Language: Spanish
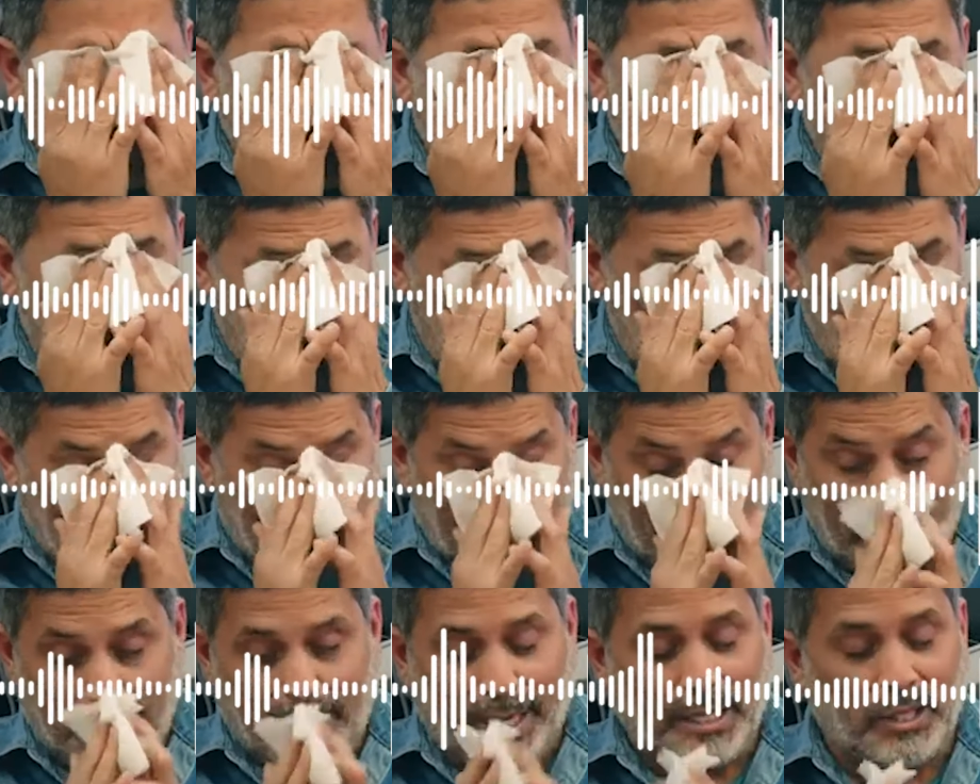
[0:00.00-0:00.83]
personas
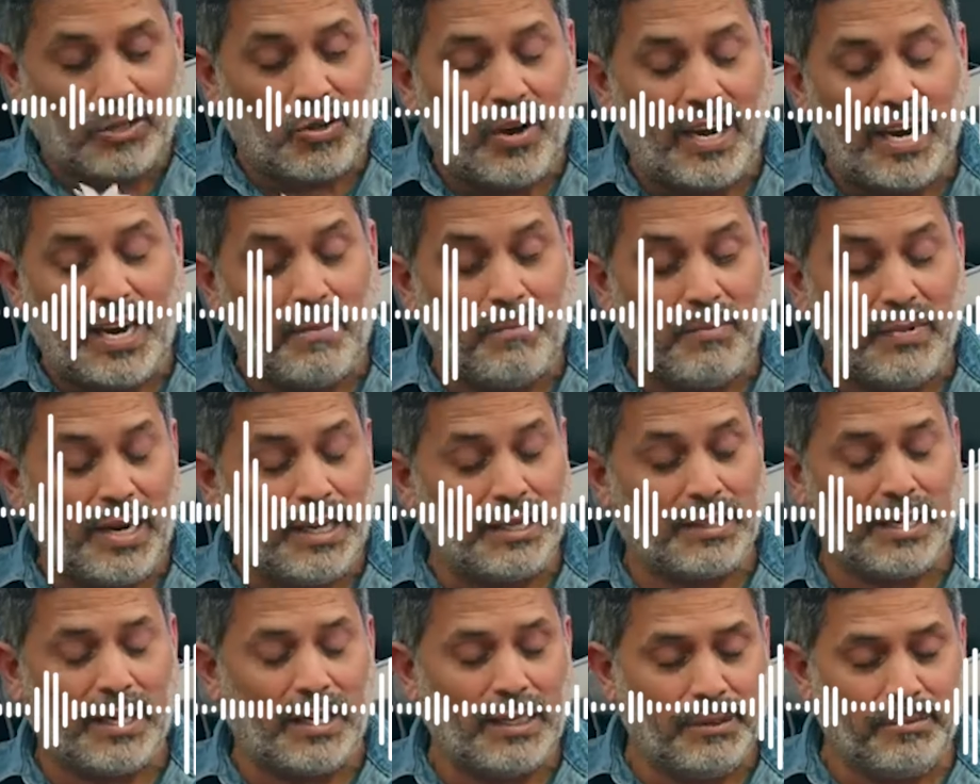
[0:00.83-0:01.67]
piensan que toda la
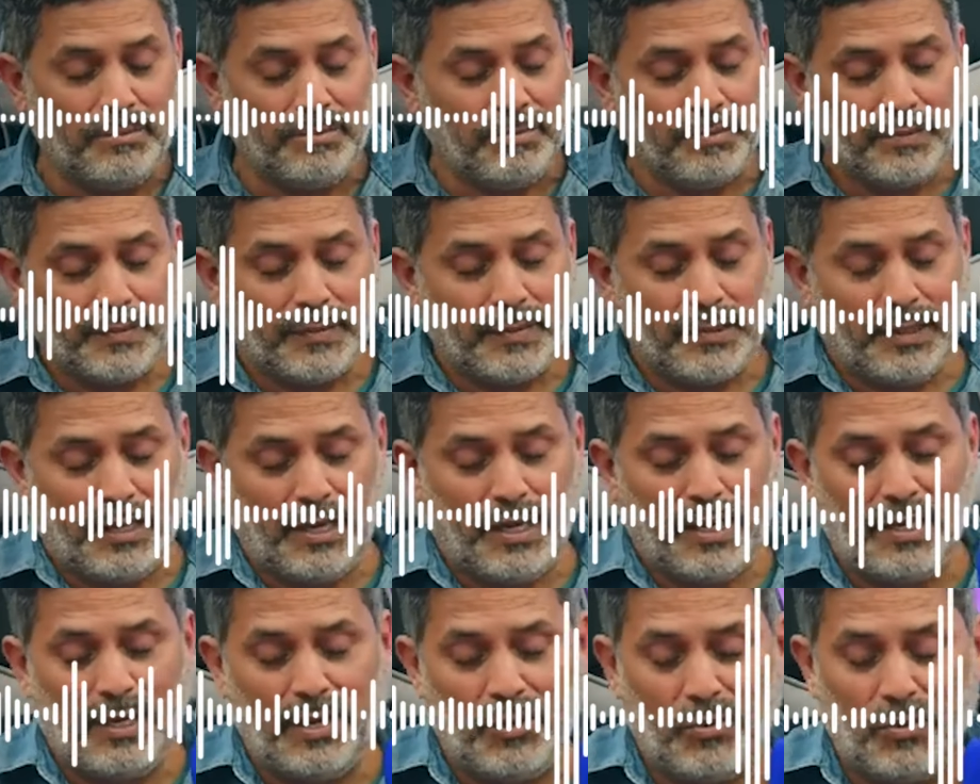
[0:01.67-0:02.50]
plata
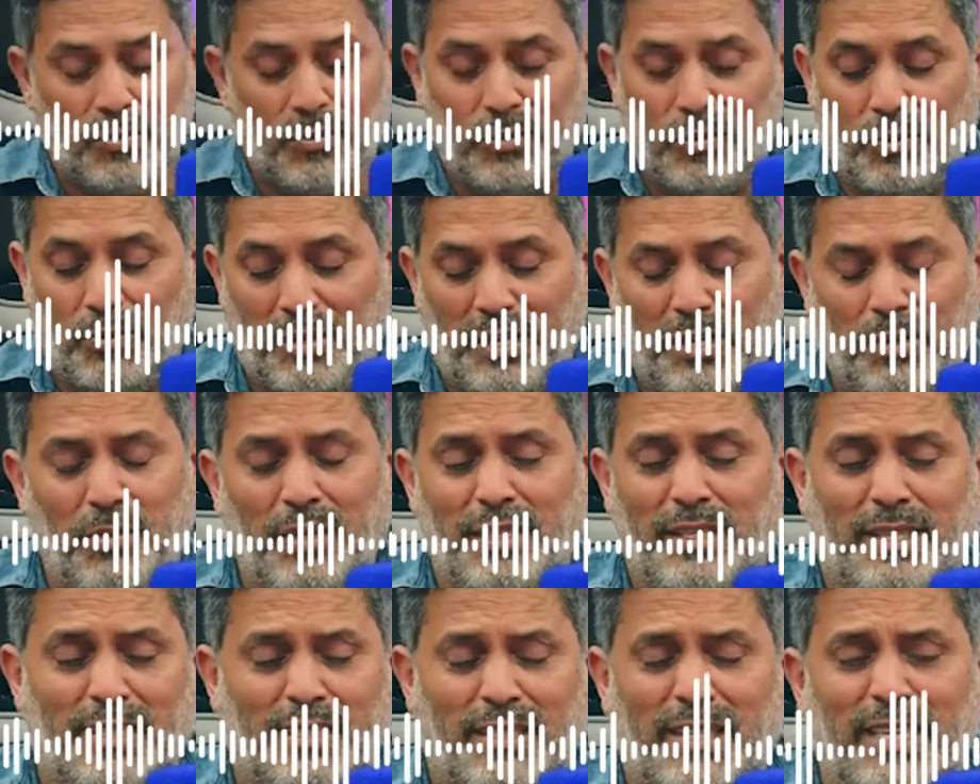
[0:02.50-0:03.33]
es de uno. Y
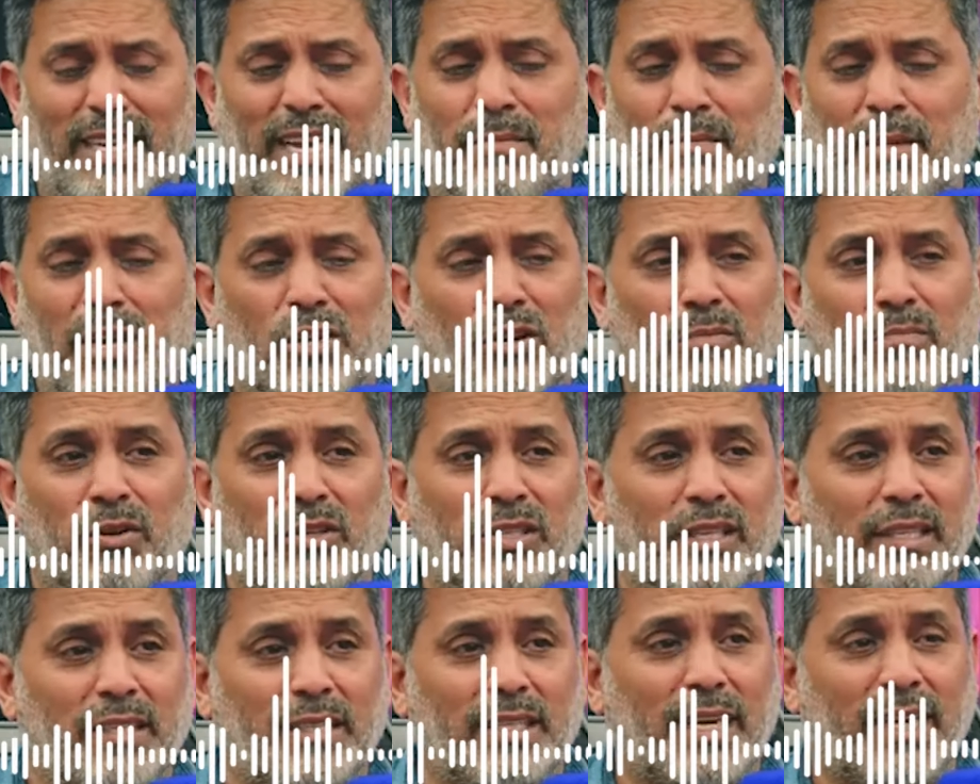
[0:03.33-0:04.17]
no es así. El
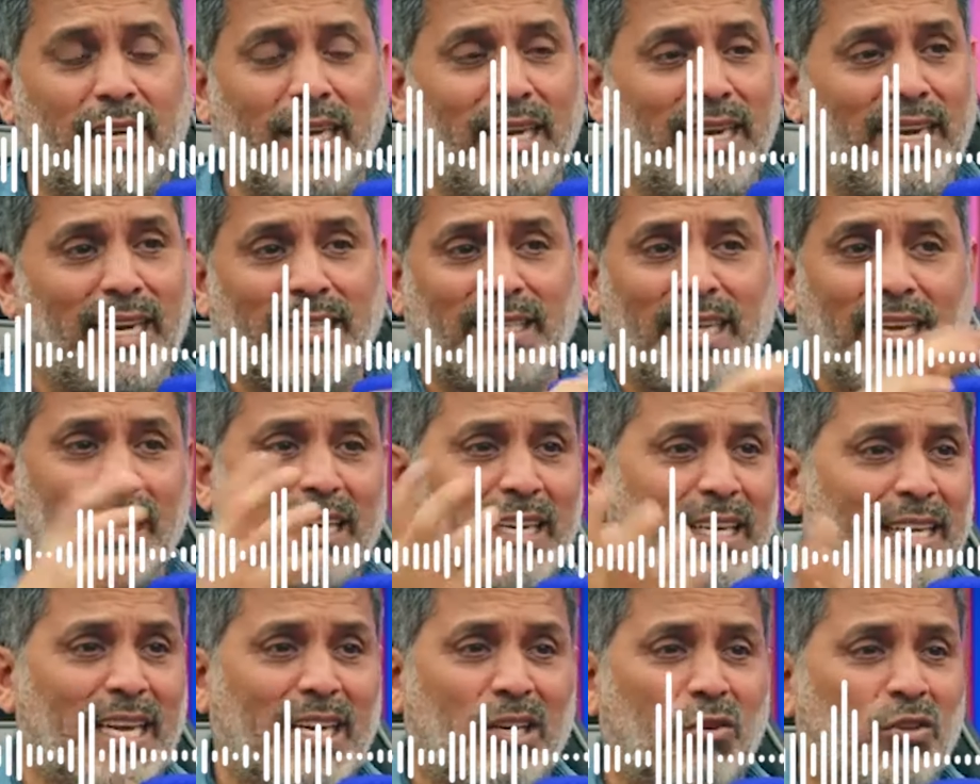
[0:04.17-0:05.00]
mayor porcentaje de la
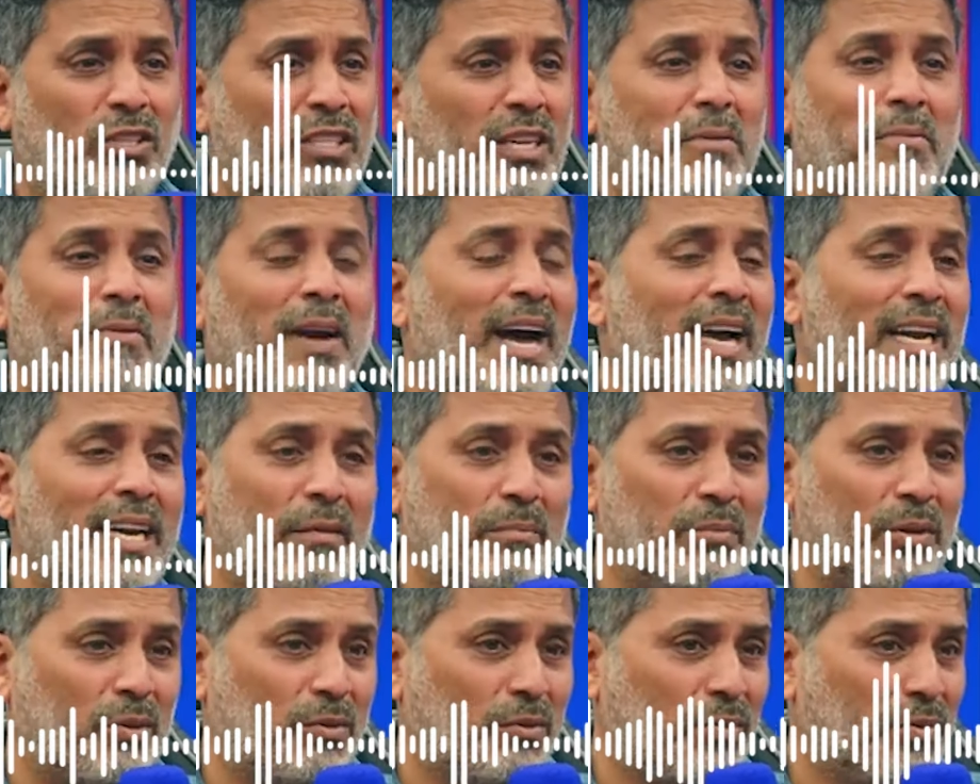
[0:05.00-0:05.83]
taquilla no se va a la